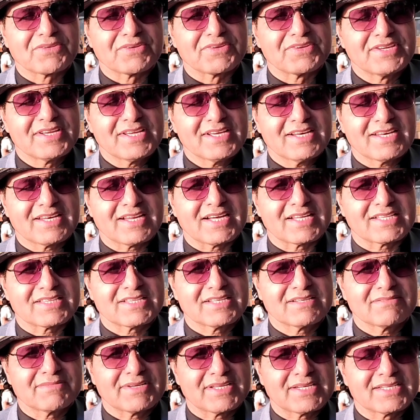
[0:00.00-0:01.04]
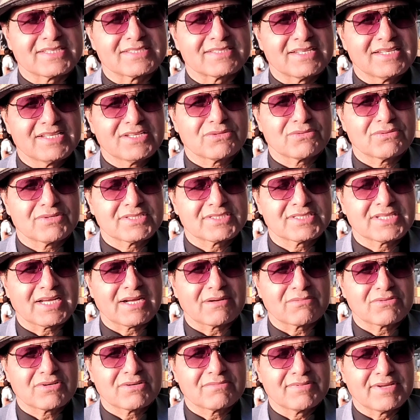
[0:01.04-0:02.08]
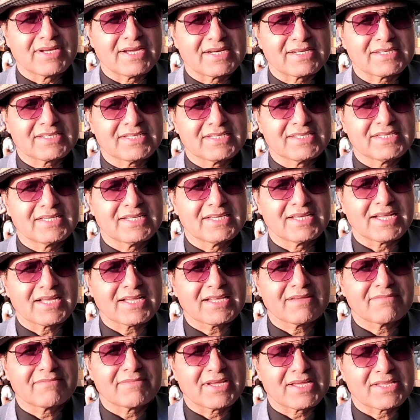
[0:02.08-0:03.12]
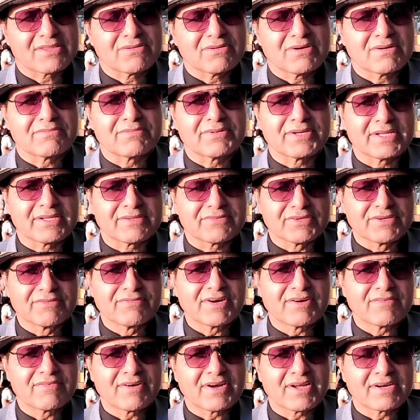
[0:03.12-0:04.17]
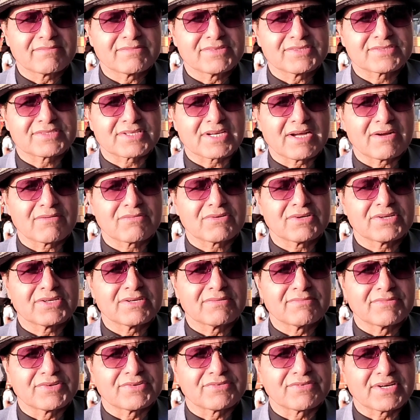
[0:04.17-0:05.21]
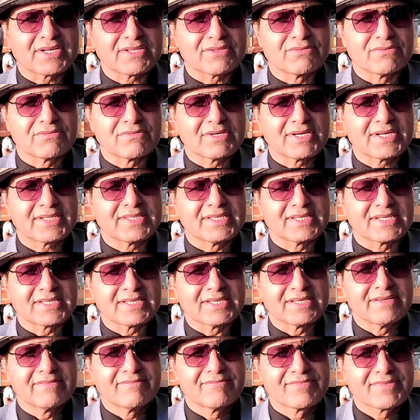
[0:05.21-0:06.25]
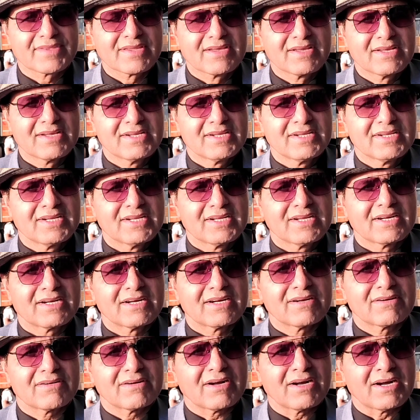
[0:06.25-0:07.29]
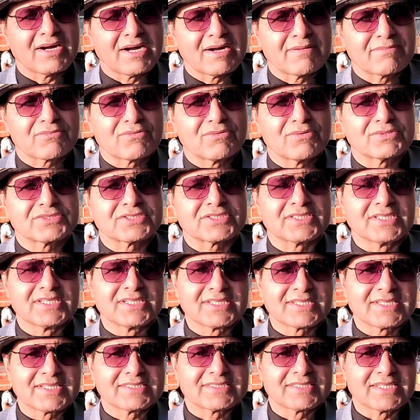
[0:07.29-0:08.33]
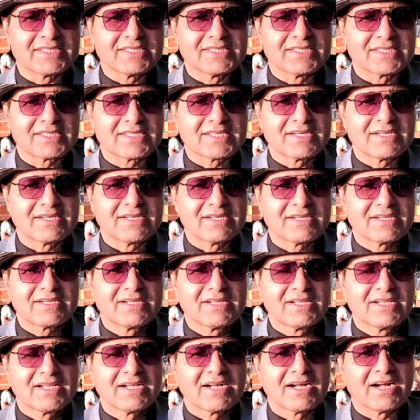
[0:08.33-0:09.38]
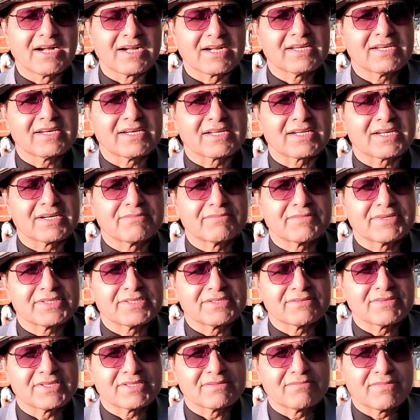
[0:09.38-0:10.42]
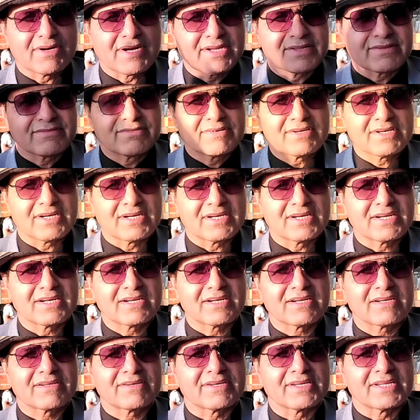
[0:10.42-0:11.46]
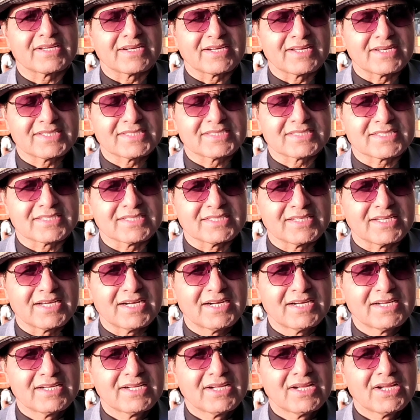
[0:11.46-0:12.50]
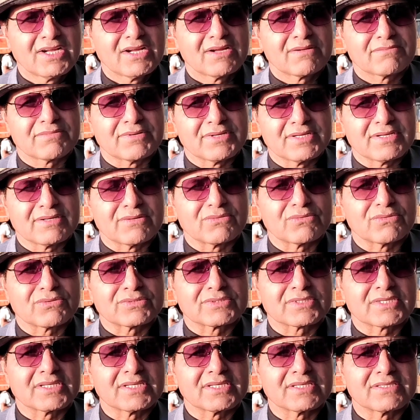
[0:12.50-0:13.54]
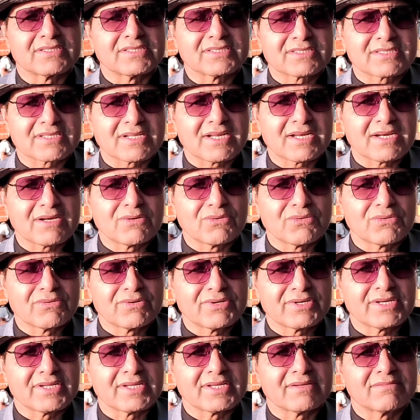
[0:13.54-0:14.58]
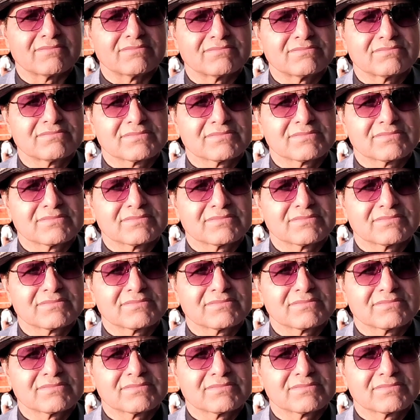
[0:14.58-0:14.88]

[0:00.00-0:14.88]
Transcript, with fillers: तो ये हालात मैंने इसलिए थोड़े से आपको बयान किए हैं कि मैं तो अपने चीफ ऑफ आर्मी स्टाफ को ये मशवरा दूंगा देखें आपको सीखना चाहिए था अगर कमर जवेद बाजवा ने गलत किया फिर उसकी जिस तरह लोगों ने